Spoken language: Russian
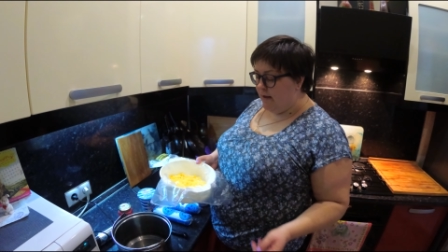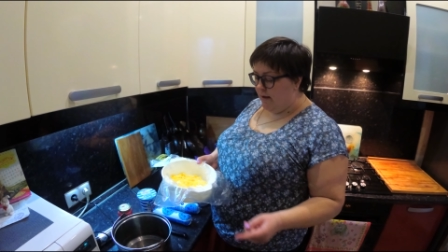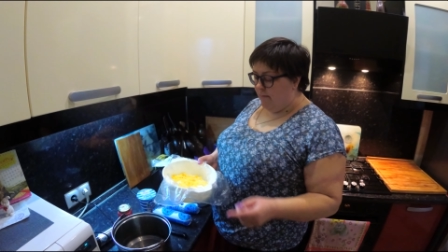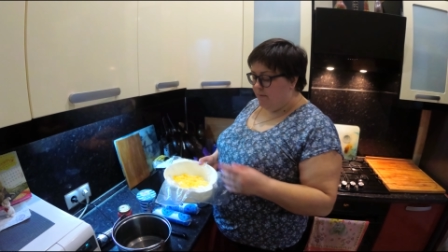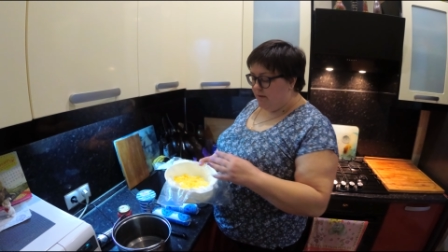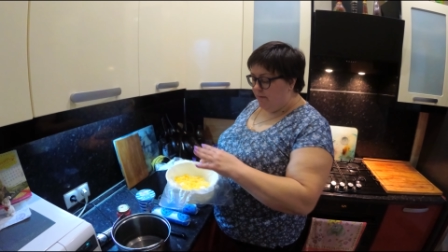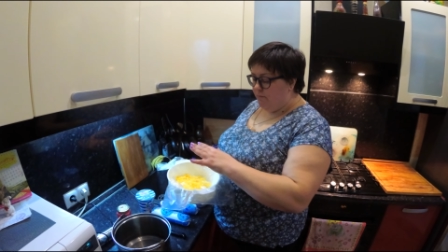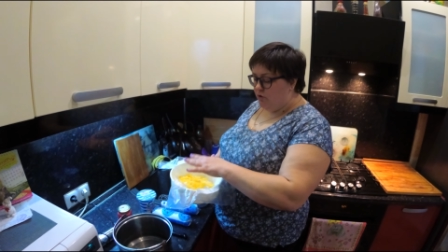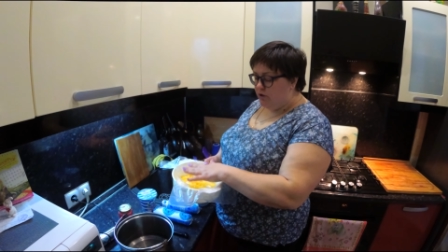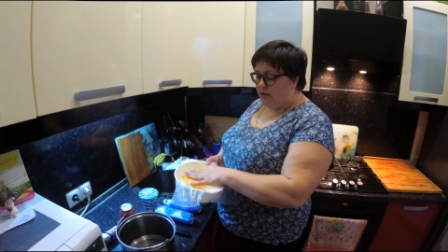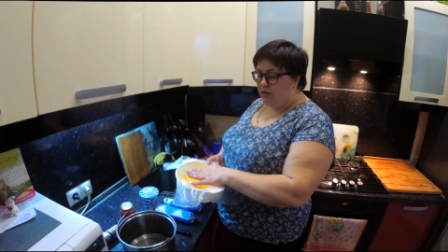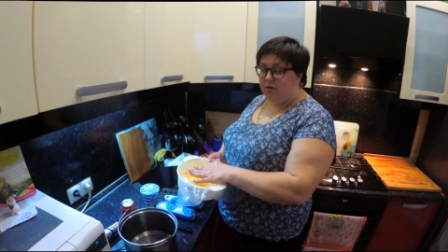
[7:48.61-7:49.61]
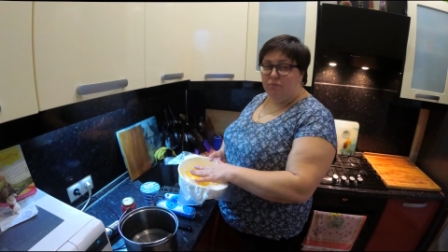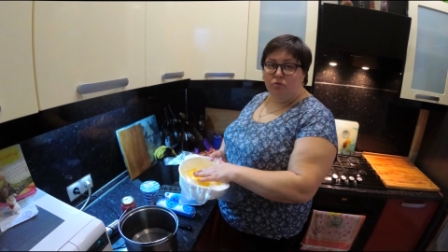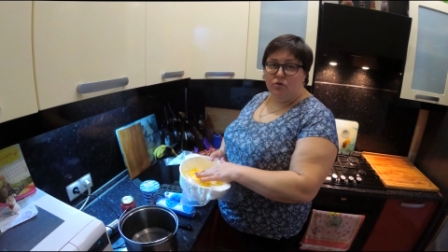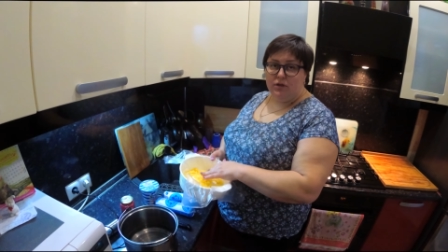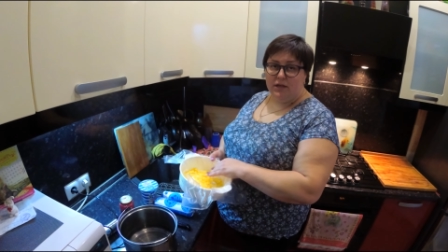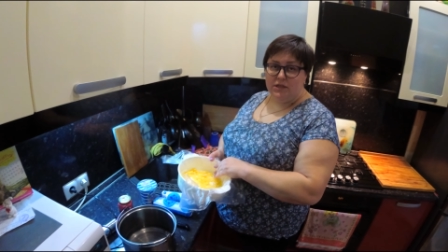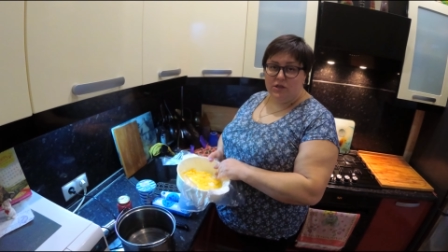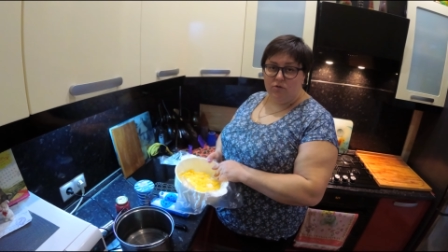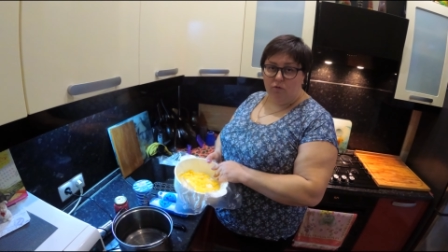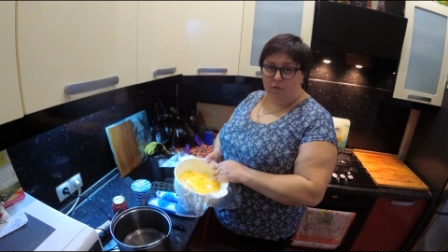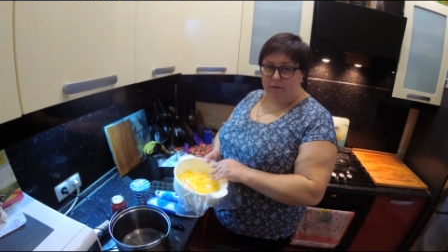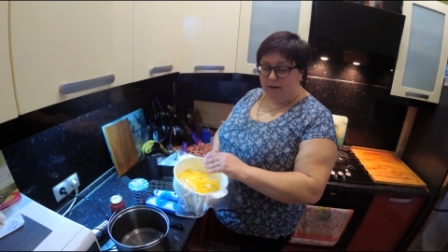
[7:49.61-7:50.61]
Потому что это будет
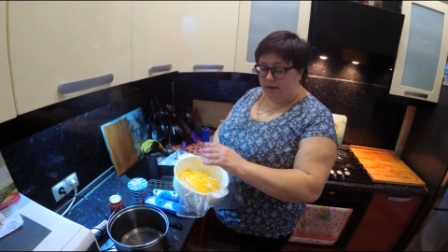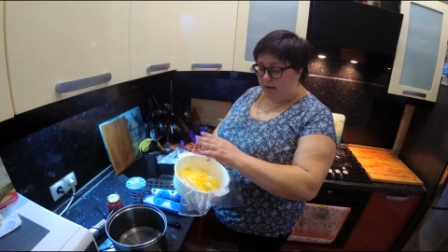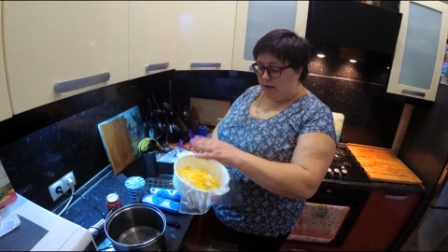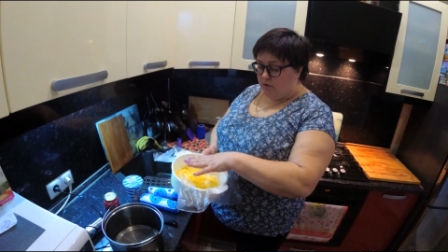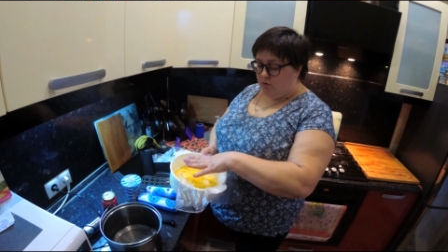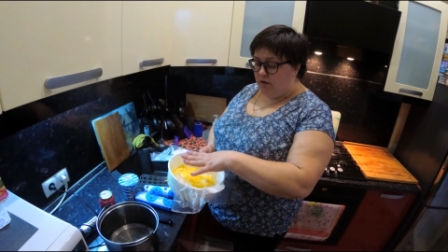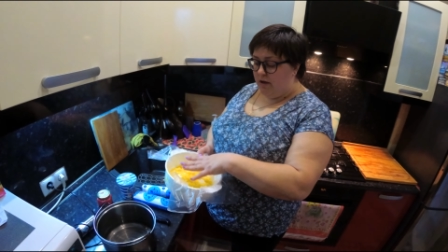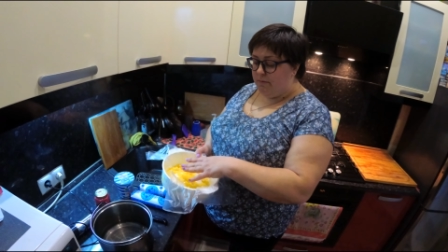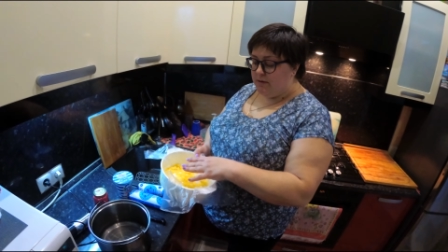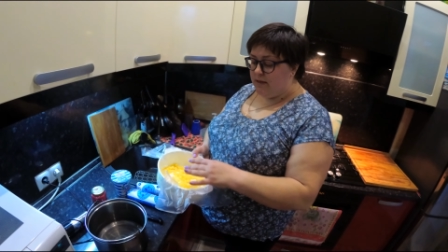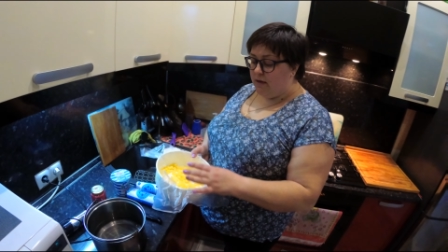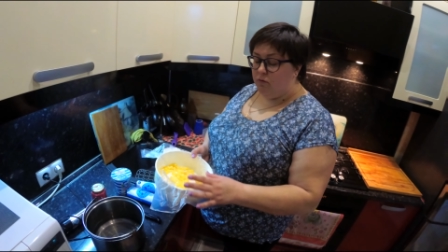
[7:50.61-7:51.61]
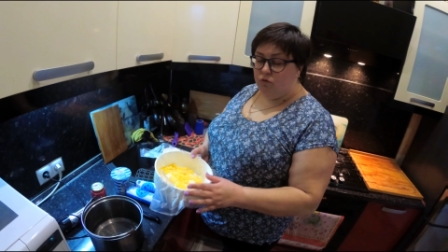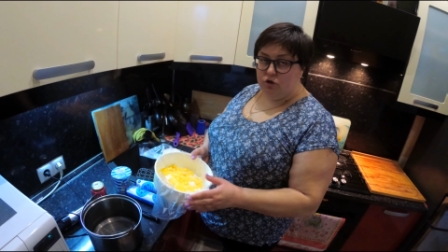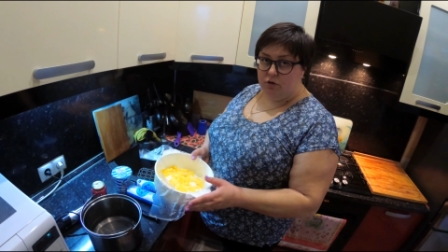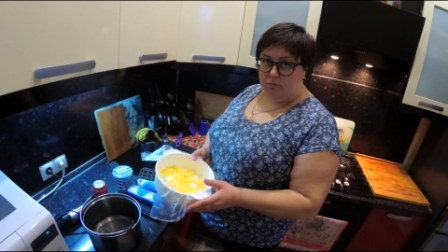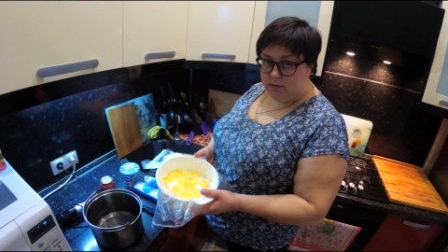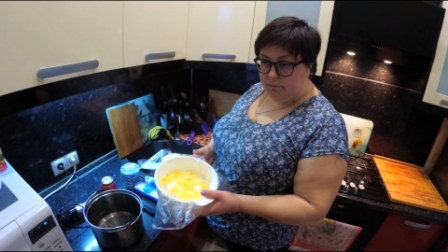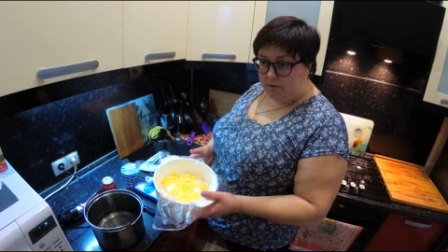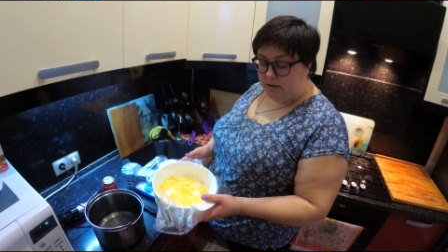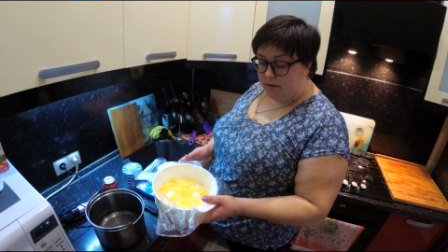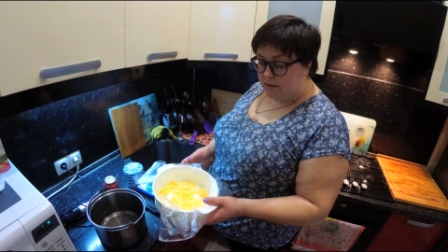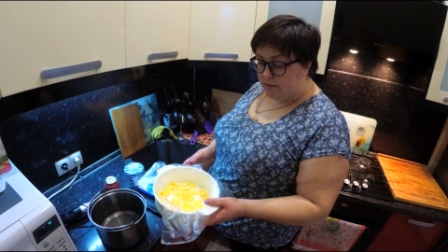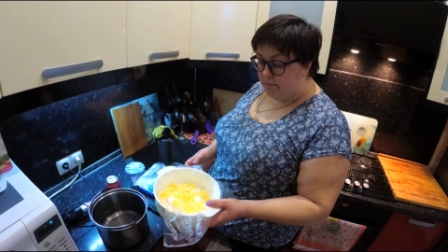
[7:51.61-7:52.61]
основа. Сюда мы заложим
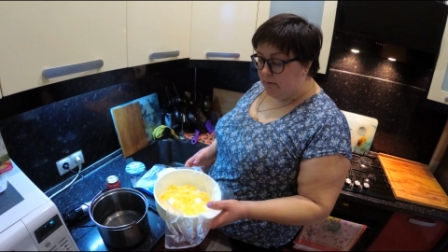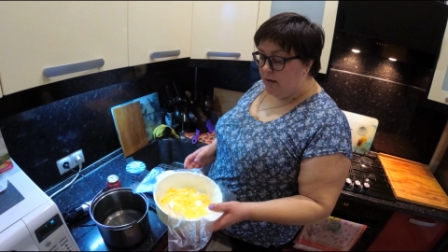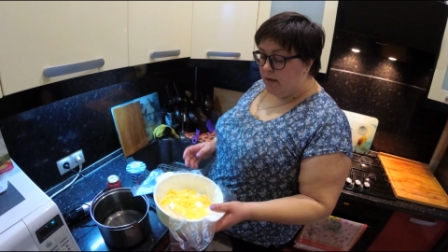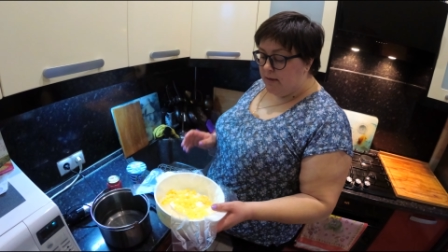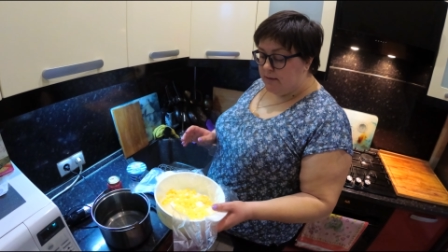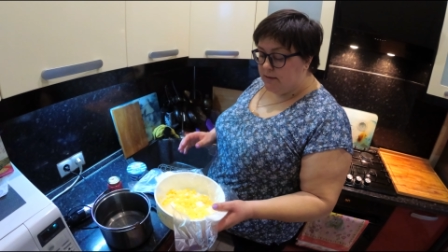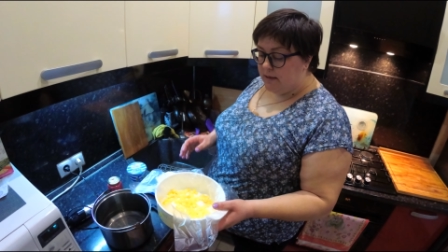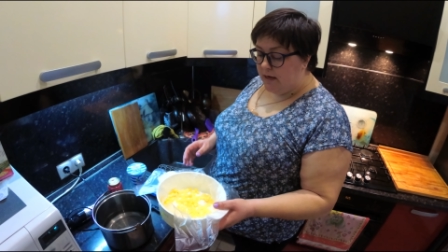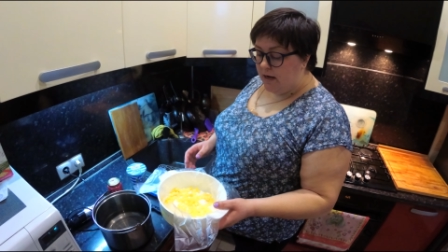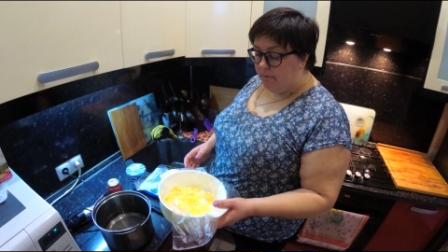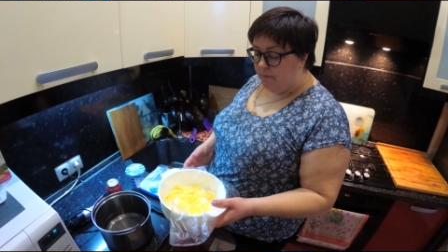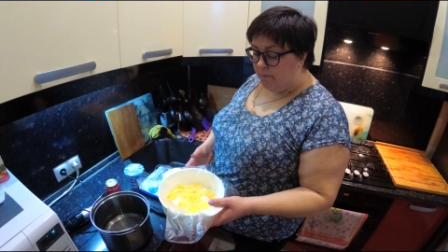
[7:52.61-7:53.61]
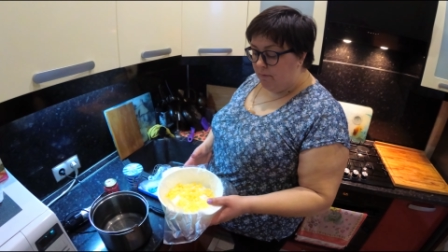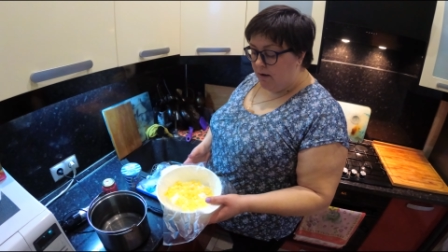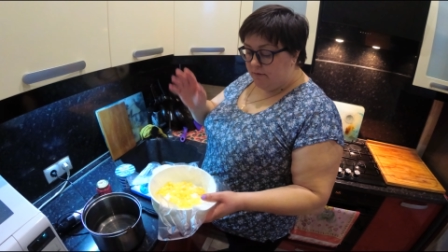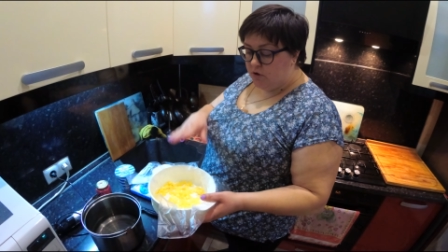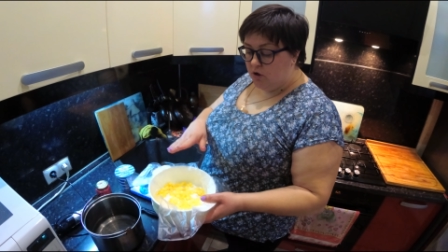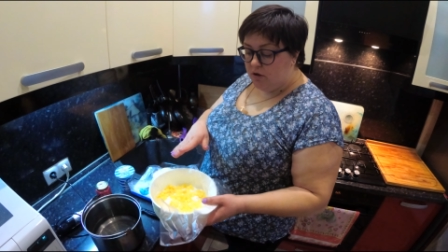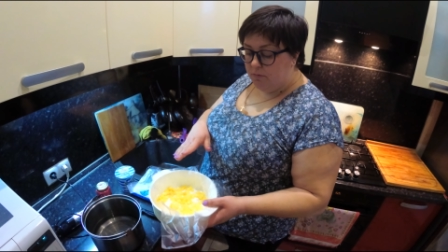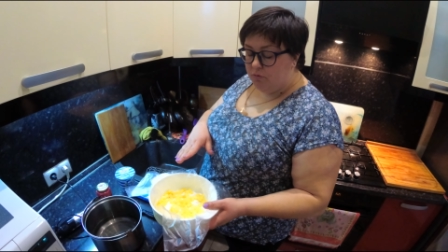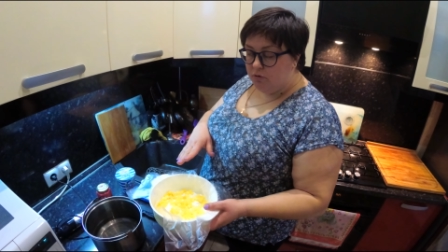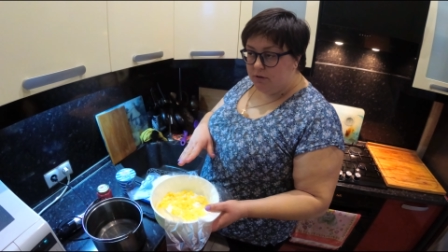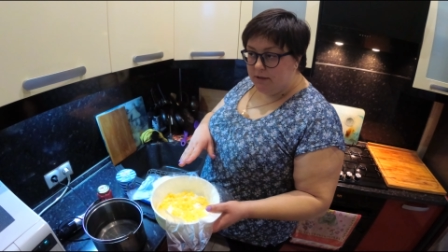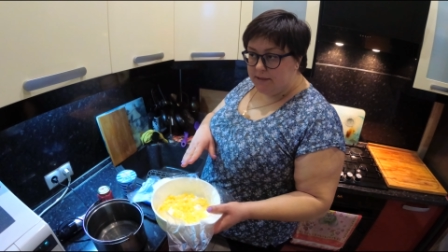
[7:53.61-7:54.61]
блины с кремом. Все это
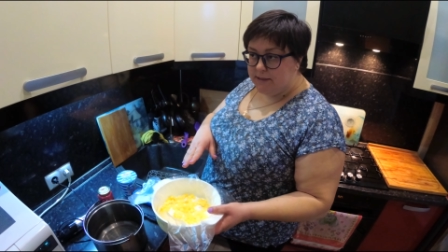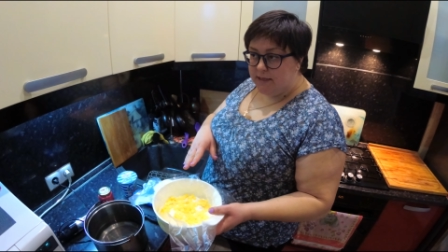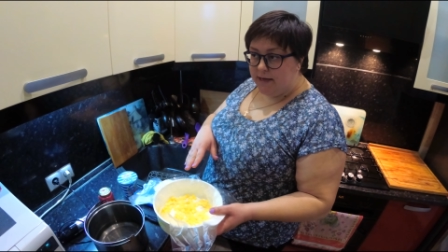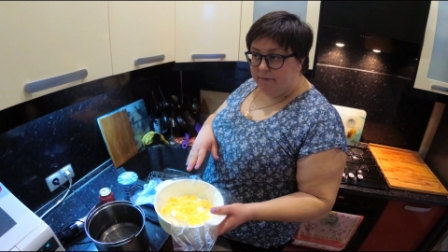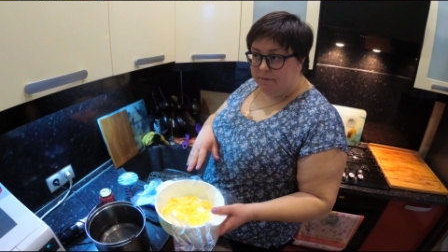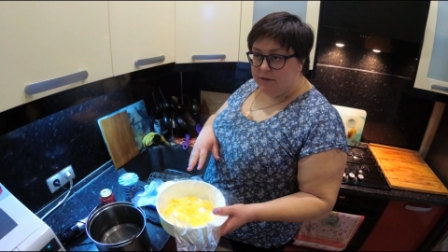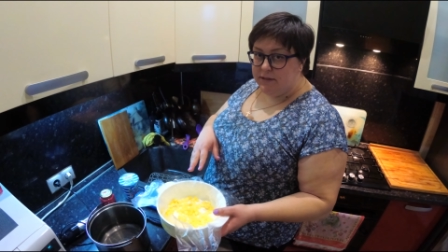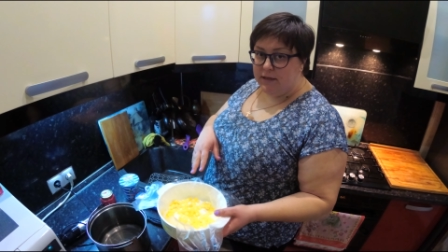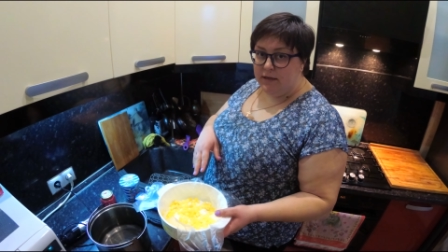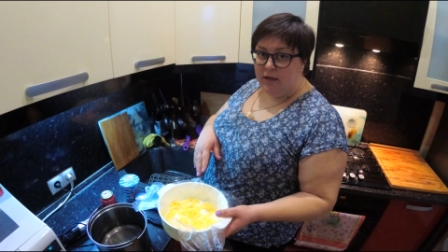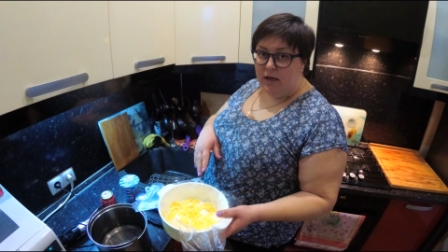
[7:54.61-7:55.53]
будет настаиваться.